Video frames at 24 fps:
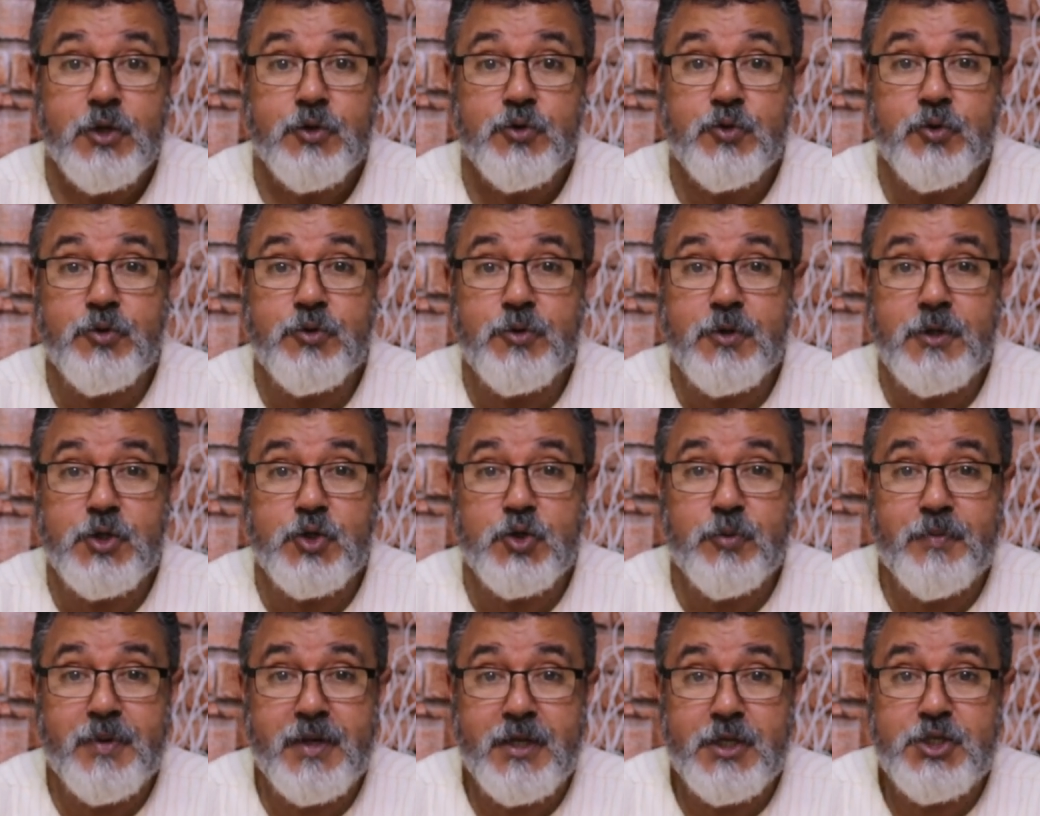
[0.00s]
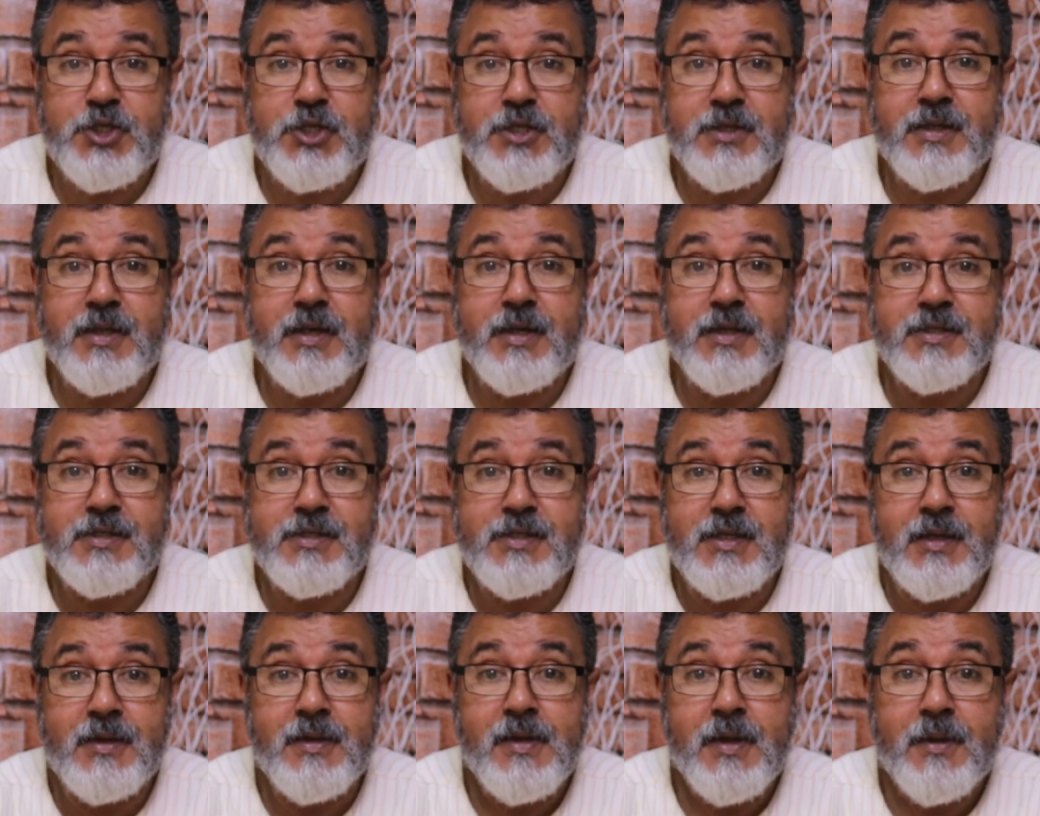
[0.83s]
tudo isso para te
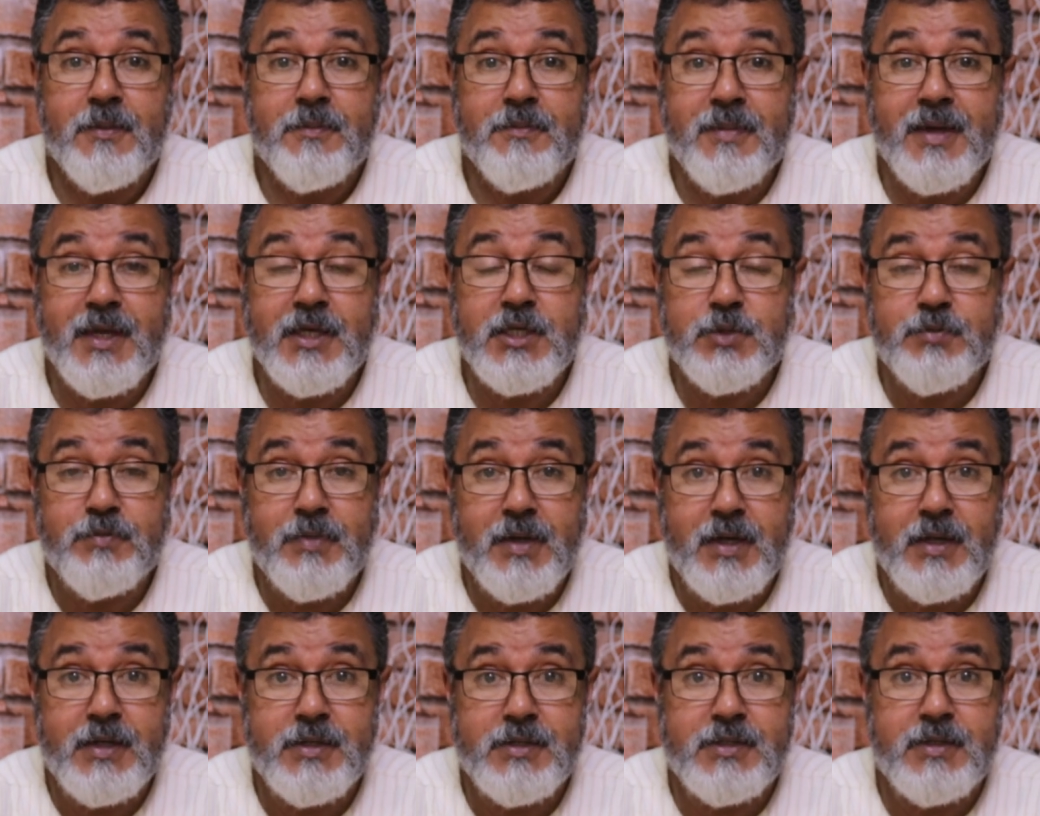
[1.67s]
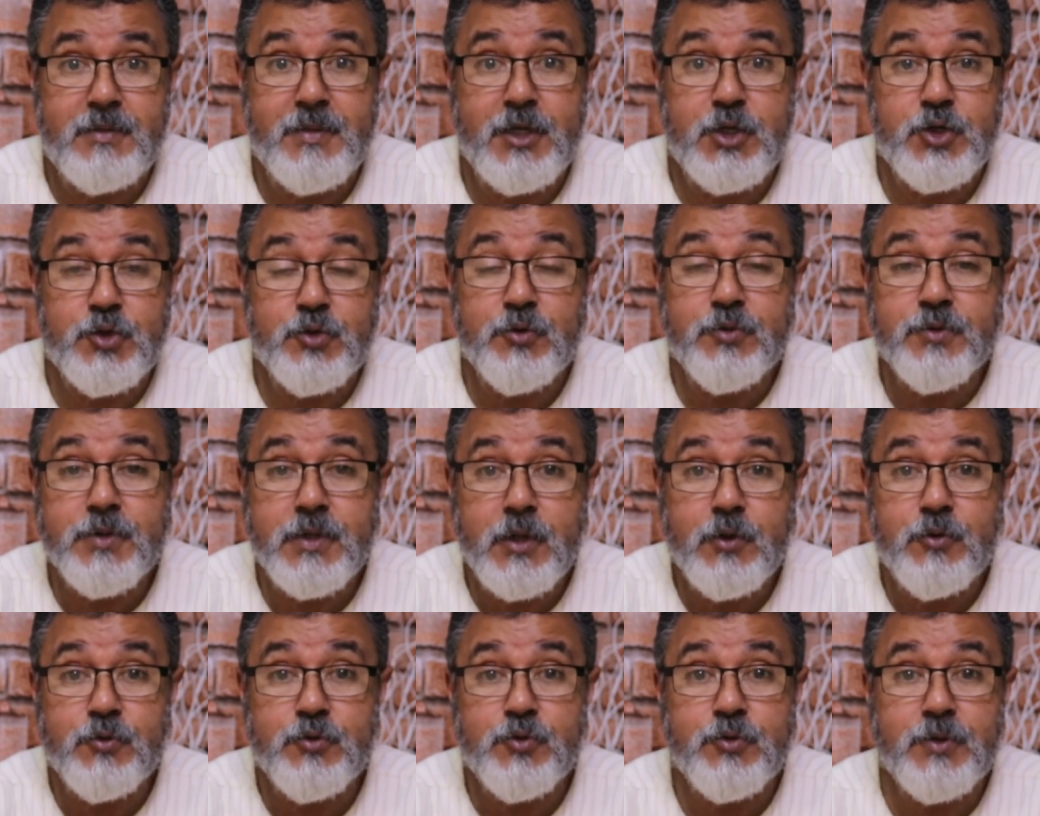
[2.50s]
trazer mais base, mais
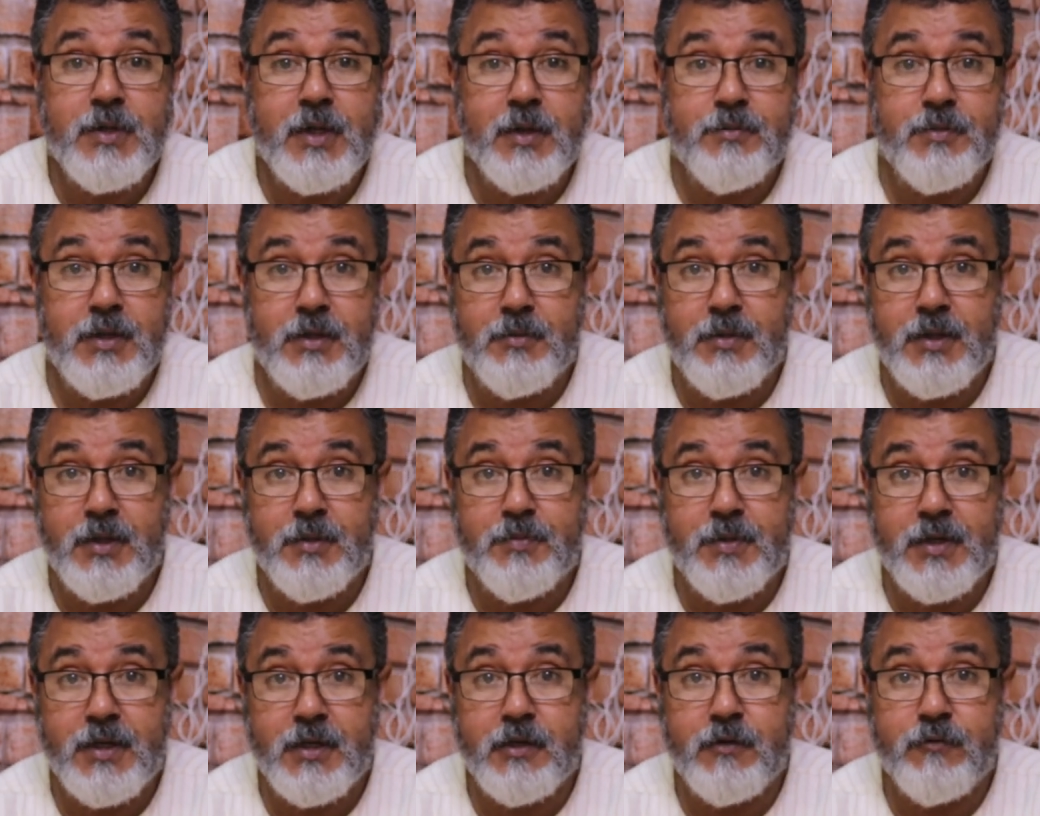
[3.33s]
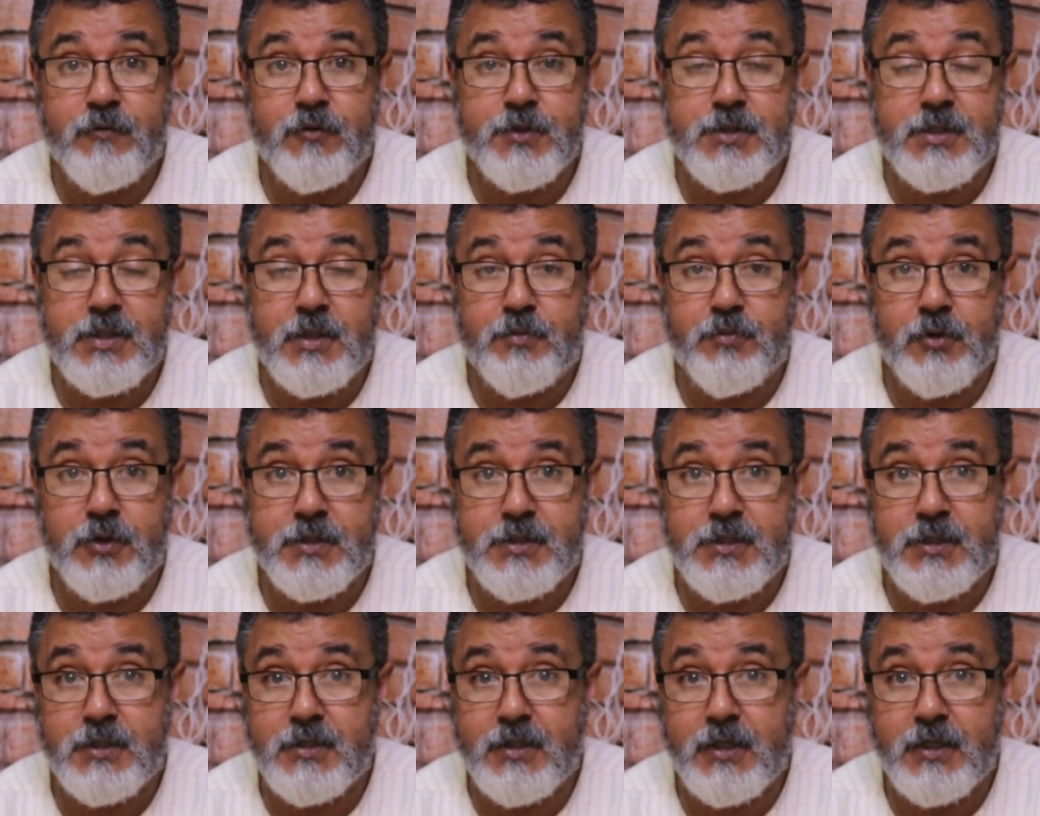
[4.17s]
conteúdo na Bíblia, para que você
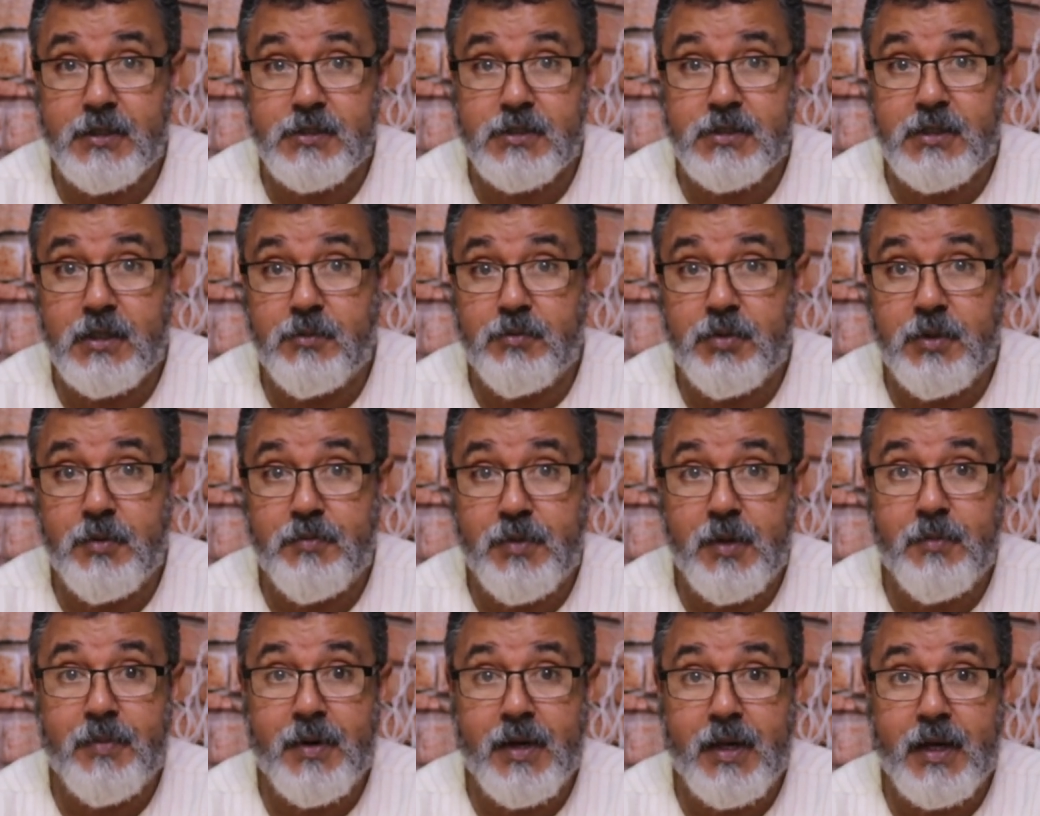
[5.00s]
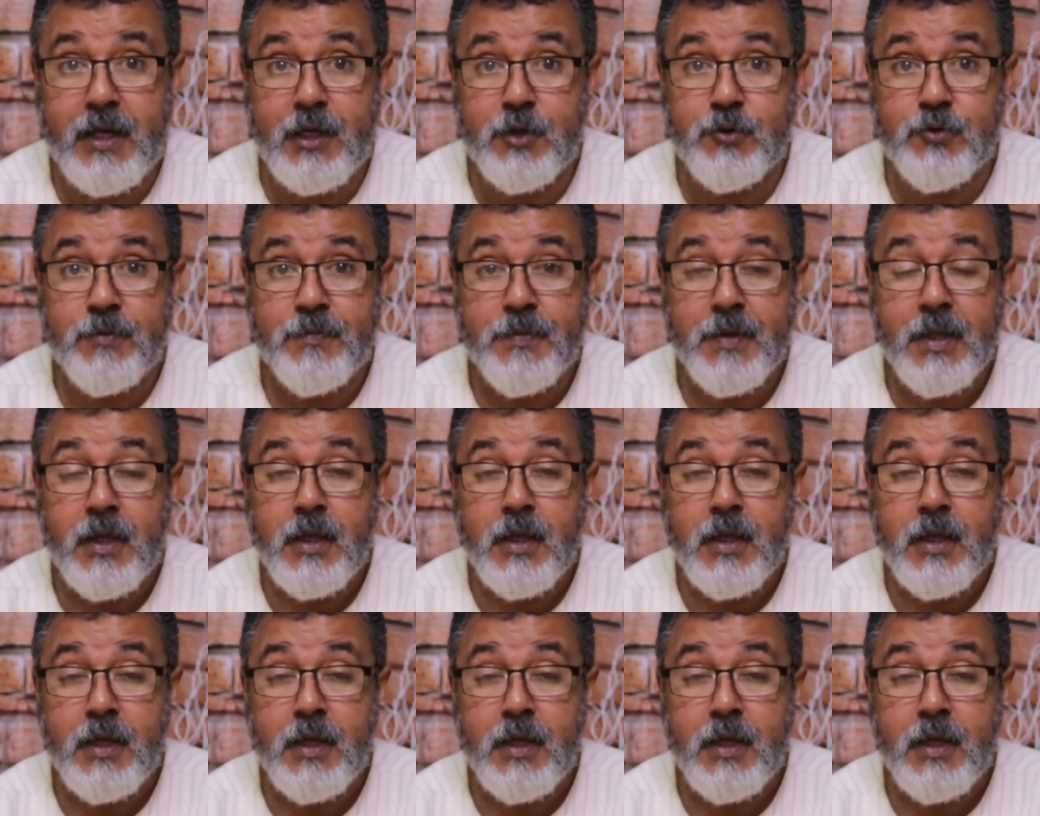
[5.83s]
possa estar sempre preparado.